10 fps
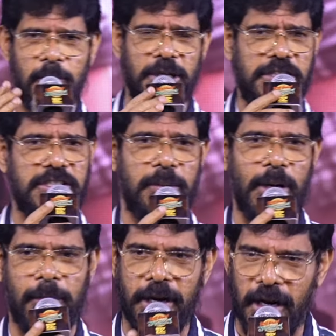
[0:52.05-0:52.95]
మంచి
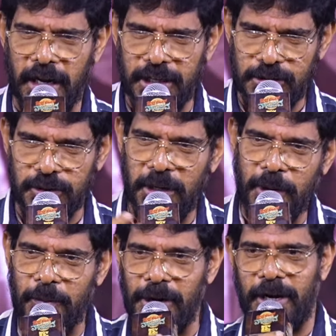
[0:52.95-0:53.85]
సినిమాలు పాడాను అలాగే సుధీర్
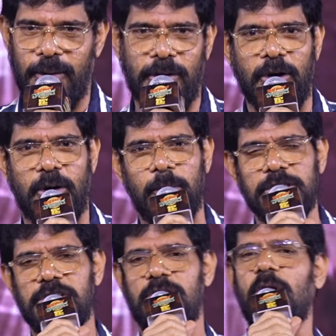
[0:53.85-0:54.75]
బాబు గారికి కూడా ఒక
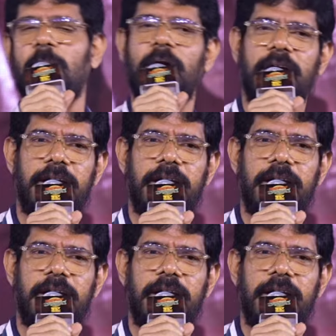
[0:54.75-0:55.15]
మంచి సాంగ్ పాడాను